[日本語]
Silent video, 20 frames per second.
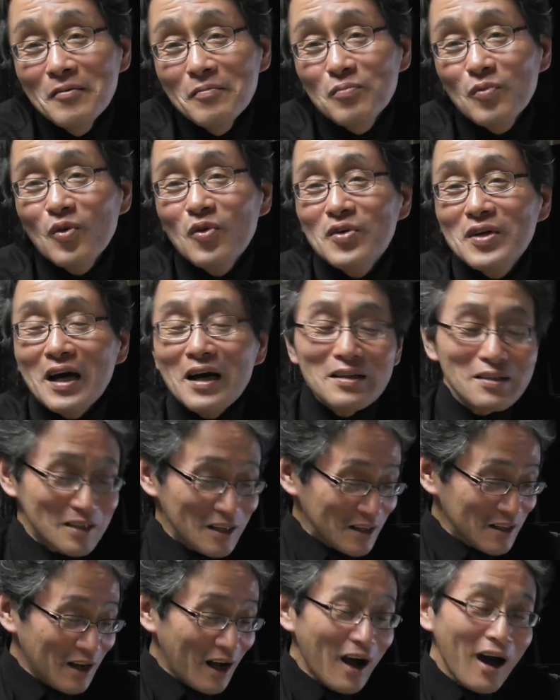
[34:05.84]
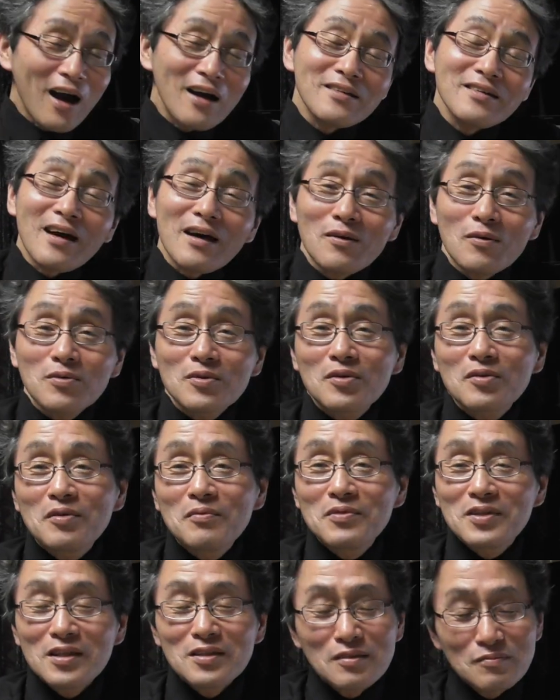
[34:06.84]
もうなんて書いてあること
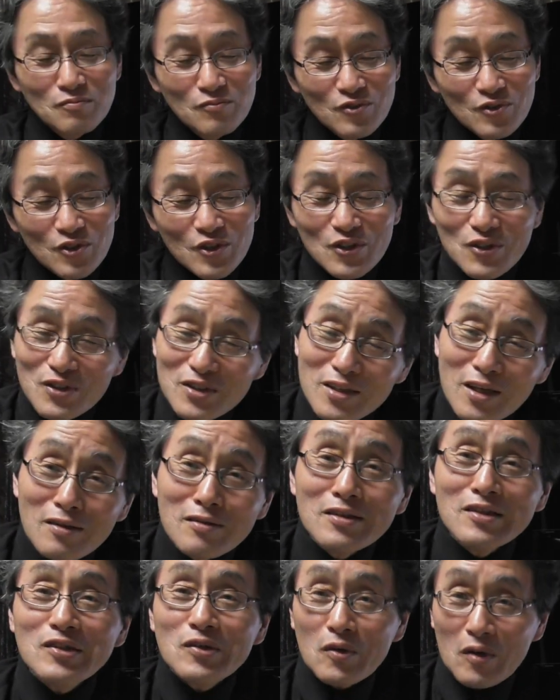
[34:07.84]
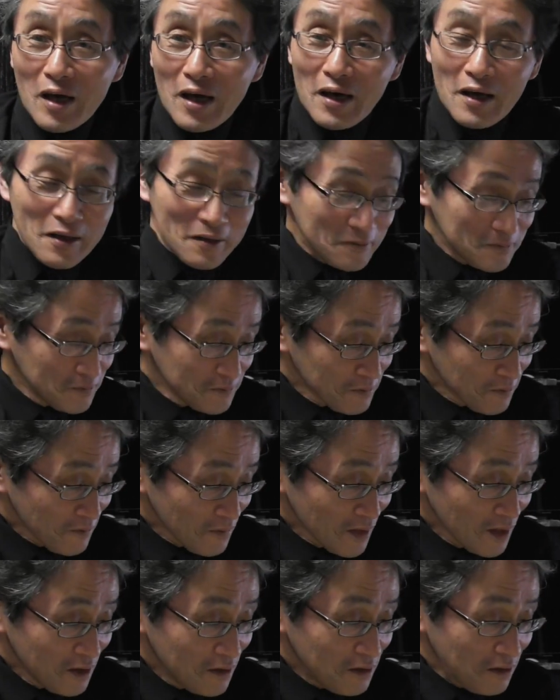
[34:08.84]
と全然矛盾してるんですよね。
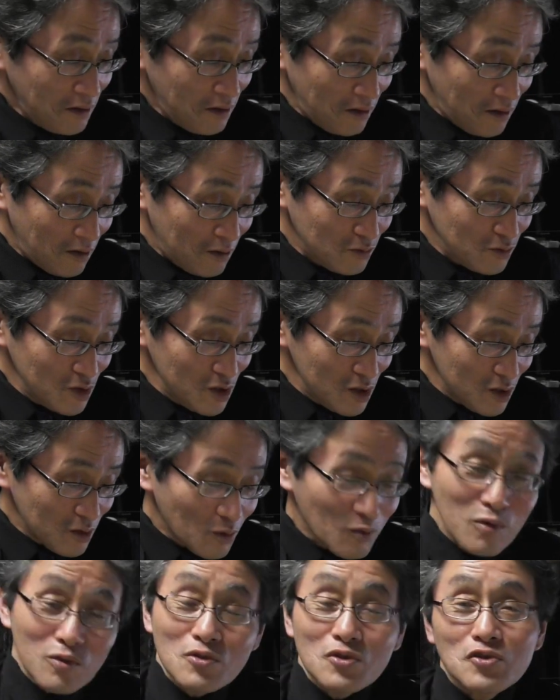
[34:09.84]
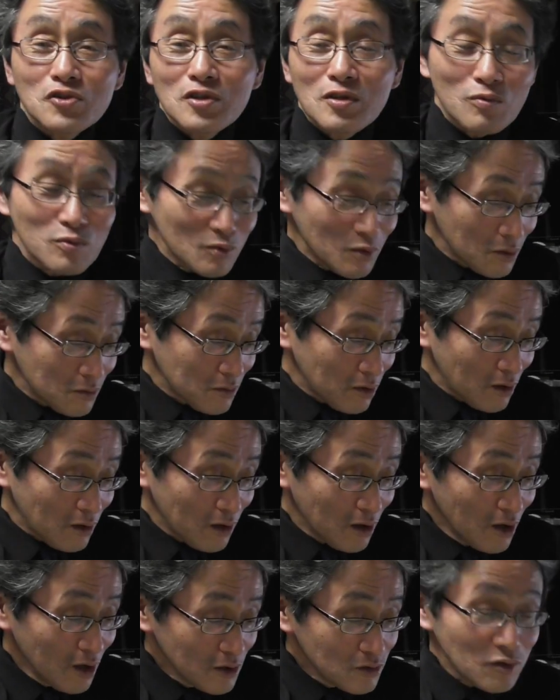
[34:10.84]
ええ日光の遺言だった
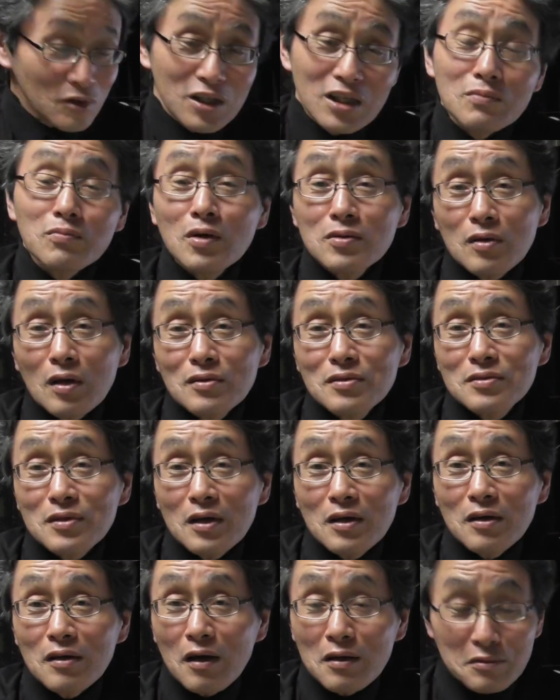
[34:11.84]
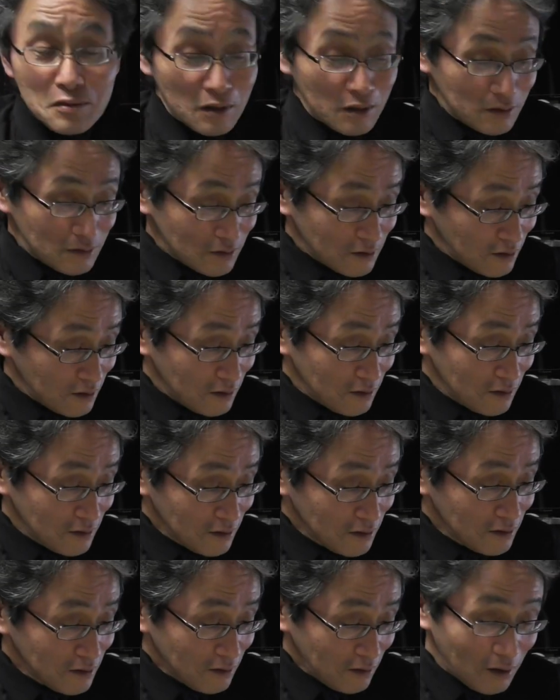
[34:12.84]
ら、じゃ今立つといけないんじゃないです
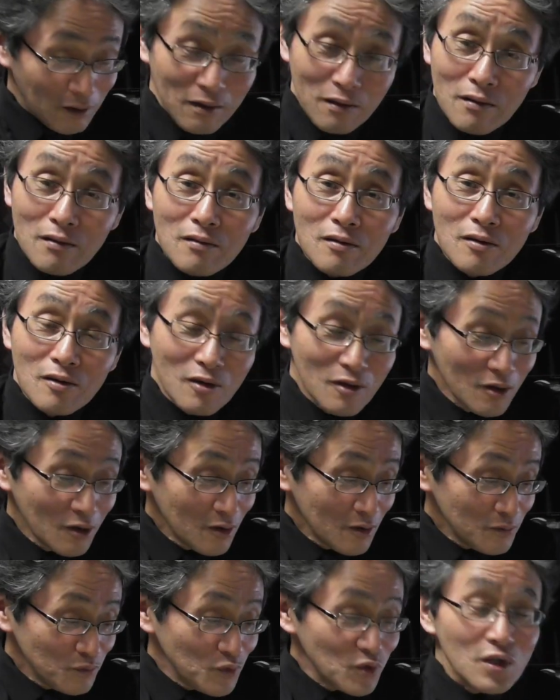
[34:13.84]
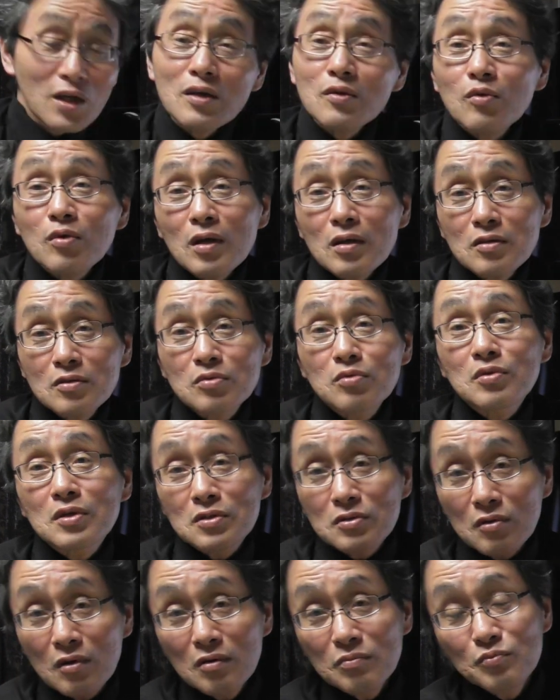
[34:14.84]
か。はい。三重堂だってそう
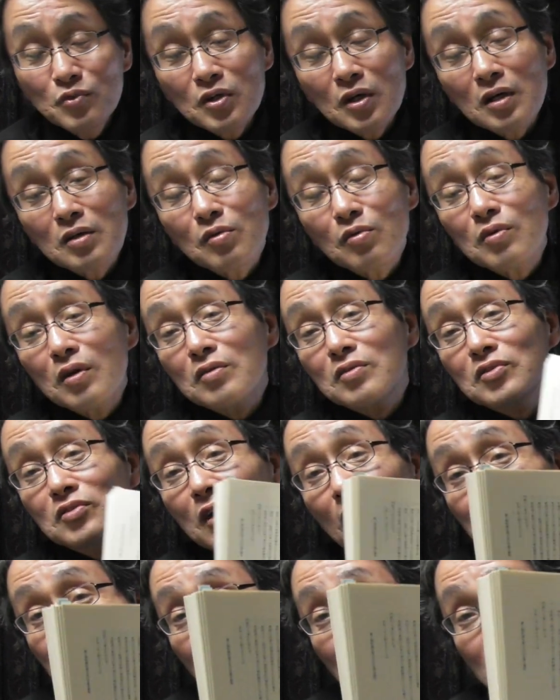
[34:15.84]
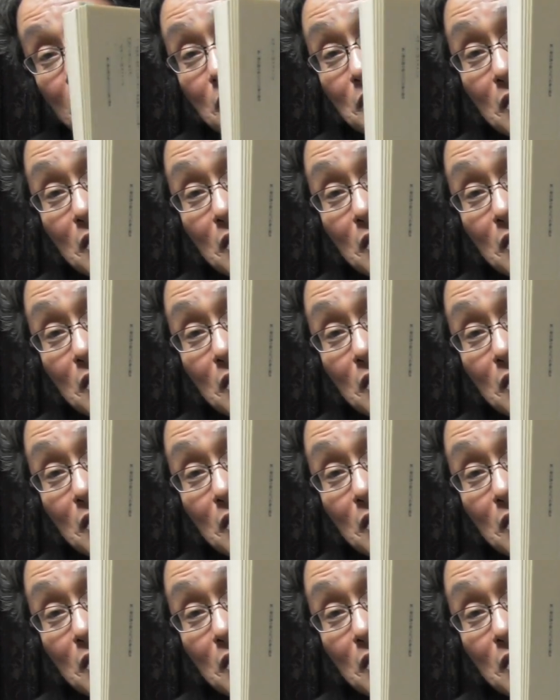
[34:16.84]
でしょ三重堂だって最初から、あ